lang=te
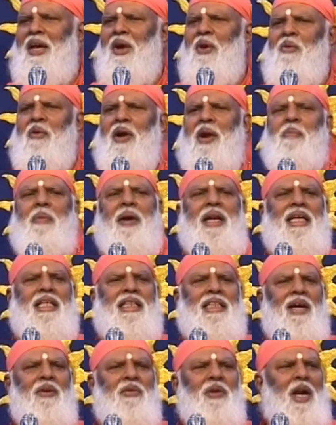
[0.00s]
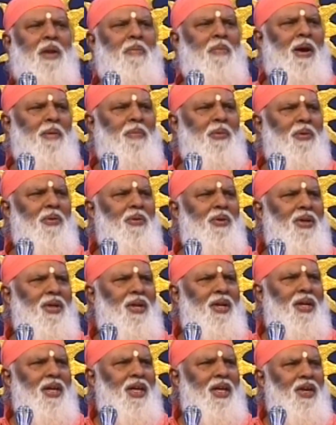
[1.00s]
పరిగెత్త వాడు పరిగెత్తా ఉన్నాడు
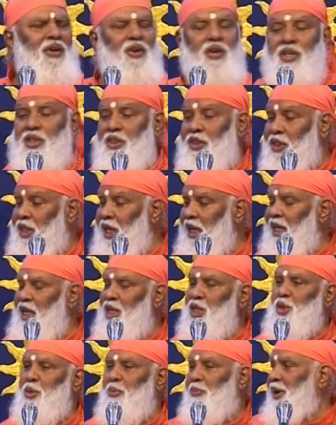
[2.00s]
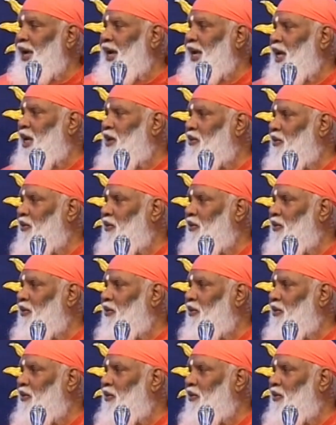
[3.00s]
పాపం దీని